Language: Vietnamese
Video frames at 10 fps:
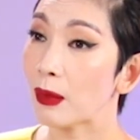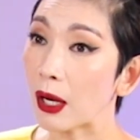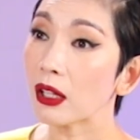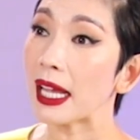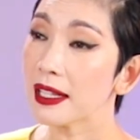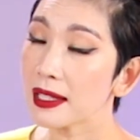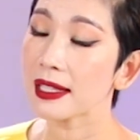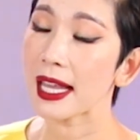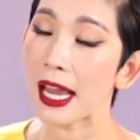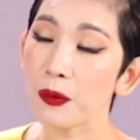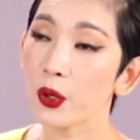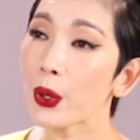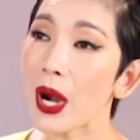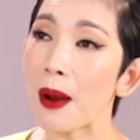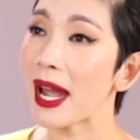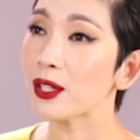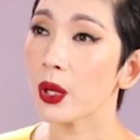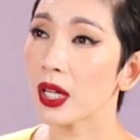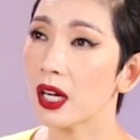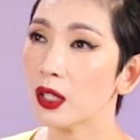bạn có thể xem những cái drama
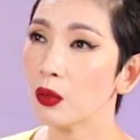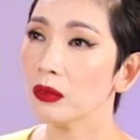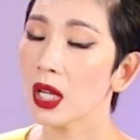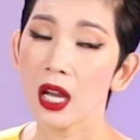truyền hình không